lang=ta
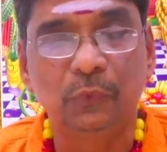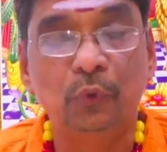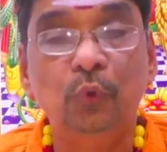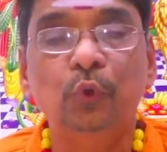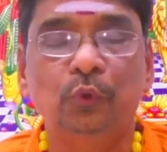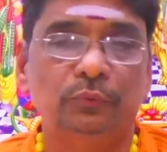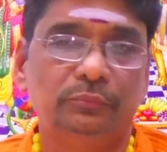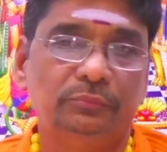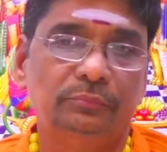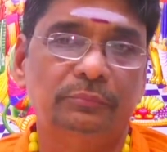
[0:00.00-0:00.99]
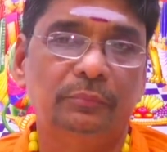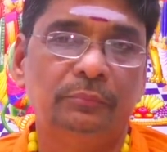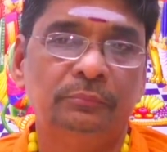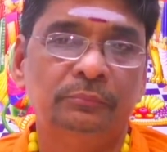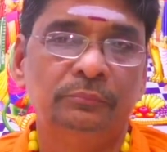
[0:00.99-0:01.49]
குரு
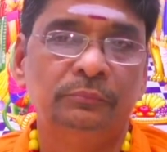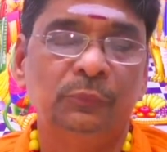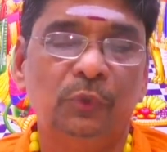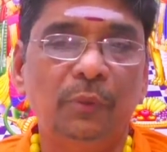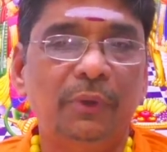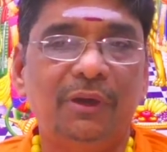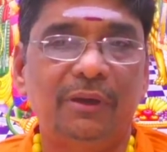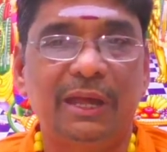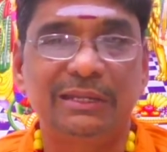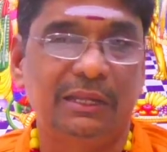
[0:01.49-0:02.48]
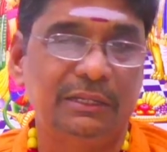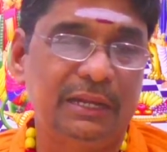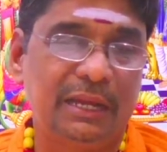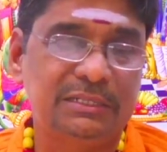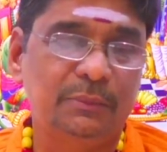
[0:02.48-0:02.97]
குரு பகவான்
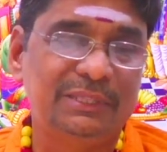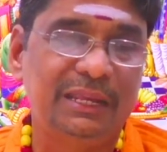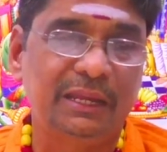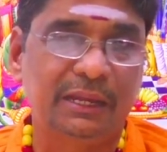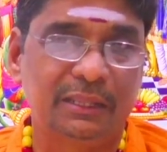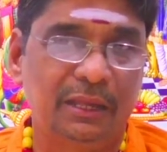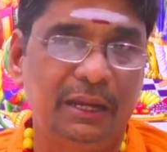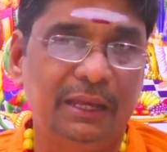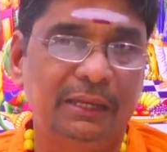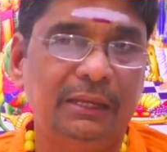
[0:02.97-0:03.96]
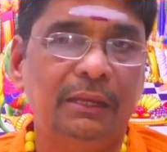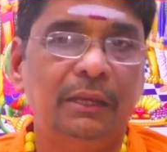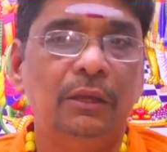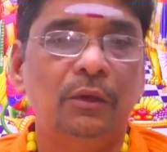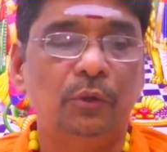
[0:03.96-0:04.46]
அஷ்டமத்தில் இருக்கிறதுனால
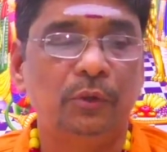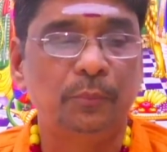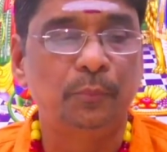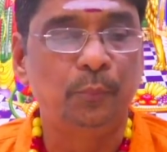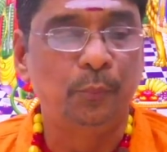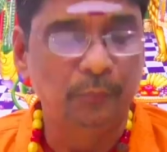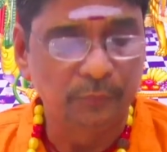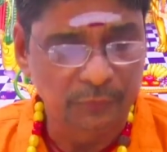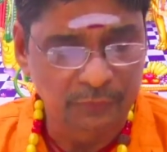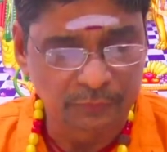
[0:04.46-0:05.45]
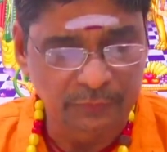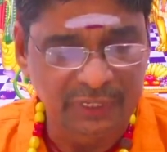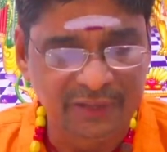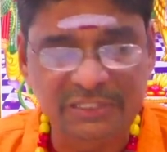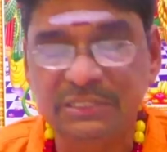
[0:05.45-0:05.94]
ஒரு
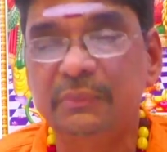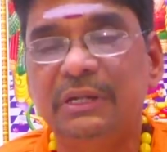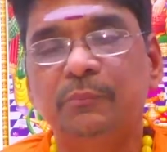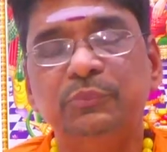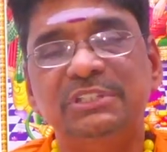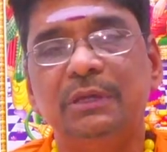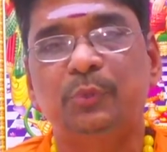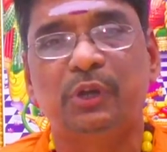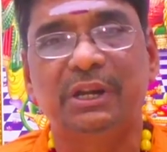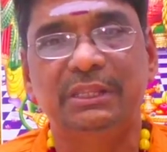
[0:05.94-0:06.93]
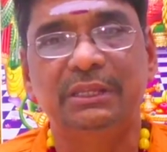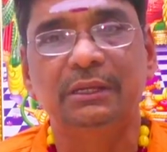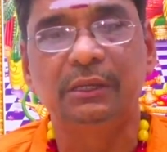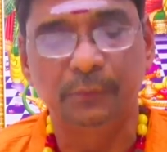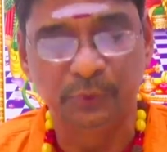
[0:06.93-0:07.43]
இன்வெஸ்ட்மெண்ட் புதுசாக போடுறது
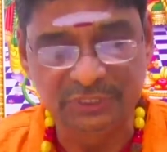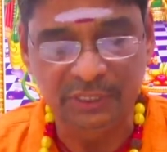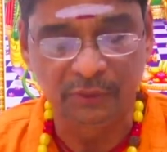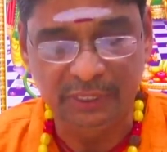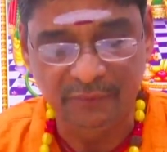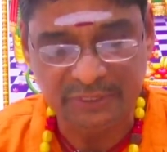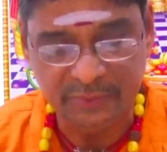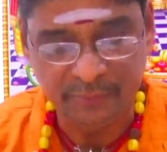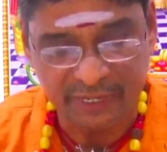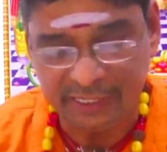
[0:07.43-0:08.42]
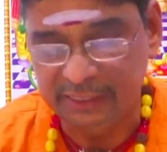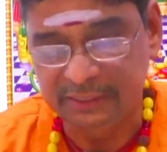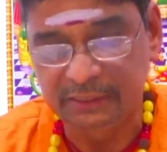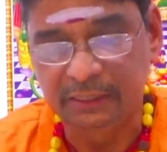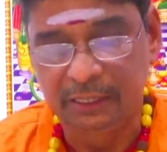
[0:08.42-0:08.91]
புதுசாக ஒரு இன்வெஸ்ட்மெண்ட்
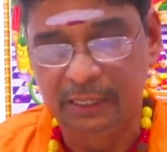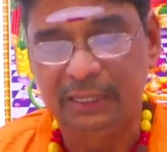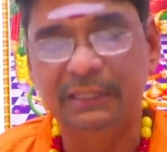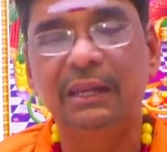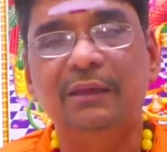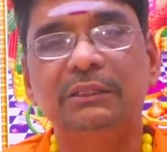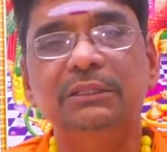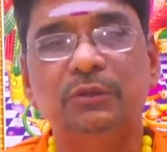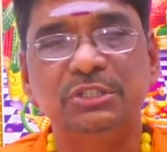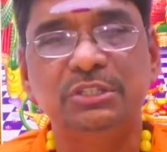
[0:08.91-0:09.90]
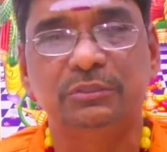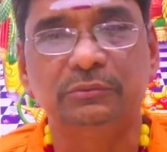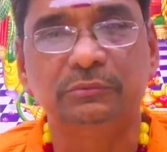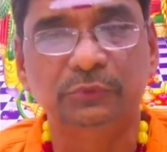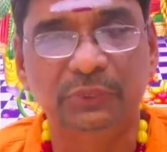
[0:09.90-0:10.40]
பண்ணுறது இதெல்லாம் வந்து கொஞ்சம்
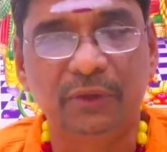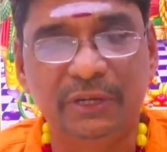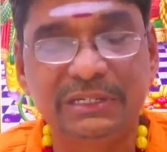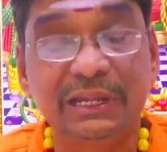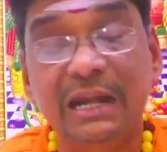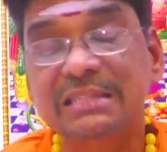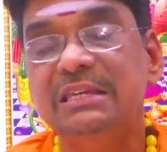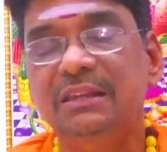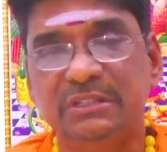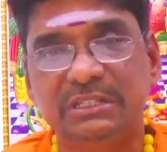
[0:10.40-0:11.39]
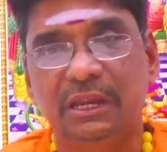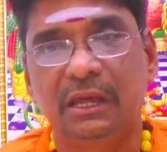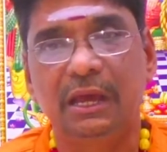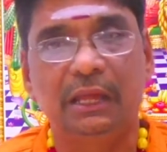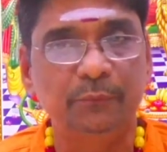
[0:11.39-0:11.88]
இந்த வருஷம் கடைசியில்
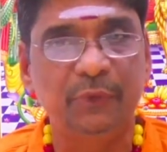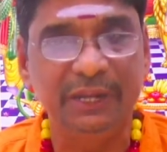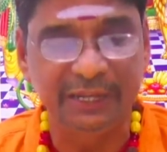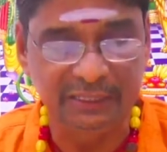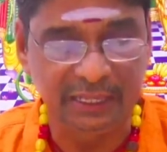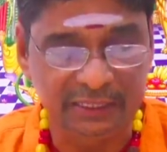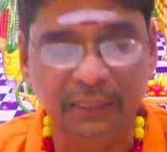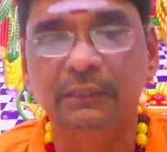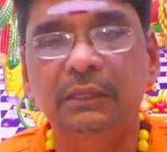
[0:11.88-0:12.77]
வச்சுக்கலாம் அந்த மாதிரி இருந்தால் தான்